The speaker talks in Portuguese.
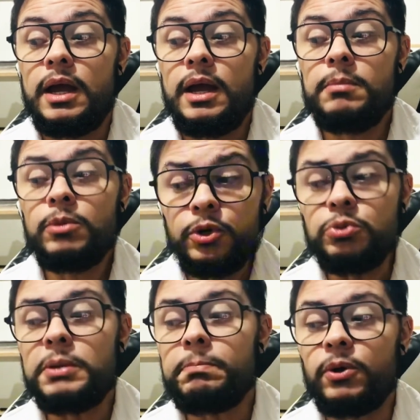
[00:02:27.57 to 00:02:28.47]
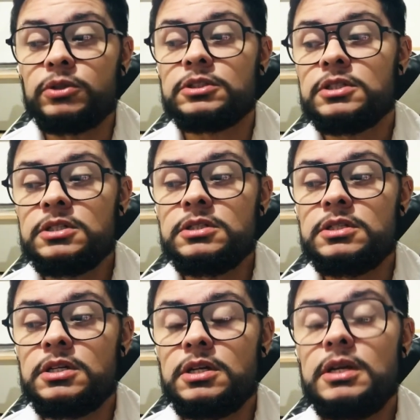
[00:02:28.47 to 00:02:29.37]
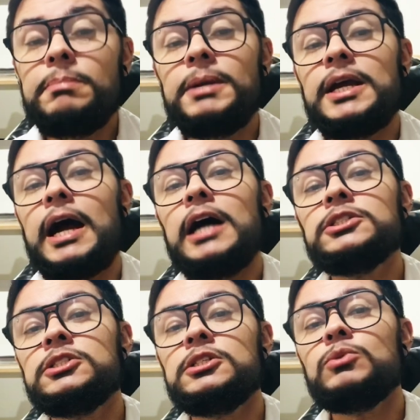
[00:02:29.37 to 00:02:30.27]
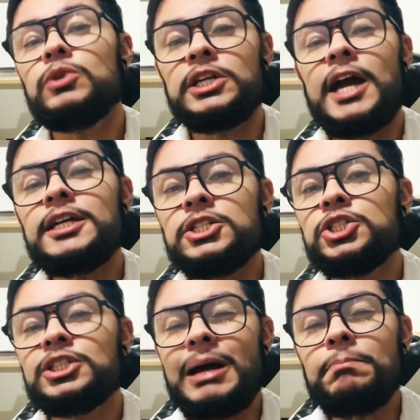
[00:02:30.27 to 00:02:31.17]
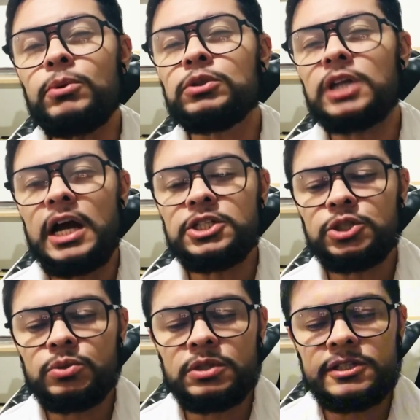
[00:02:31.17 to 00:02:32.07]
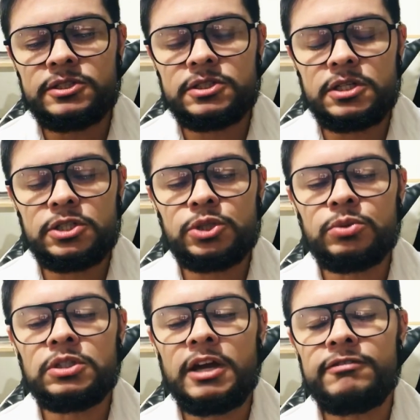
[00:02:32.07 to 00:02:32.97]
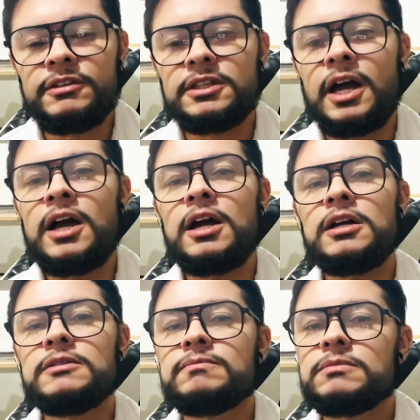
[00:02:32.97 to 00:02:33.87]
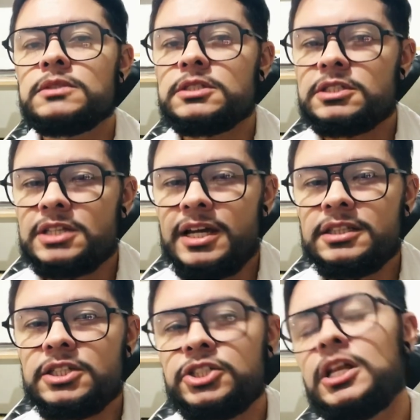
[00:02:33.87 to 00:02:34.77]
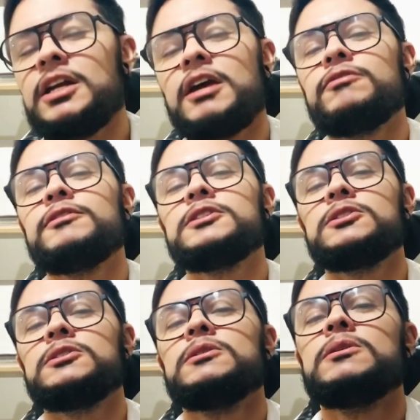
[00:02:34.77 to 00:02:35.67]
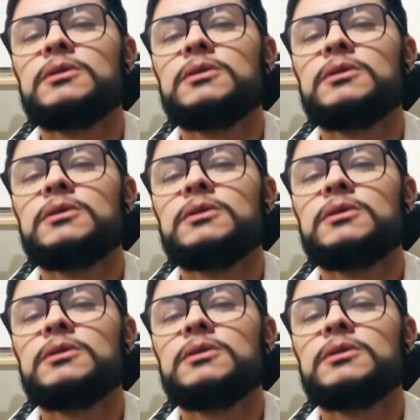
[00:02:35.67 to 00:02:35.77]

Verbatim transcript: É muito importante implicar-se no que é que está por trás do desejo de evitar certas tarefas.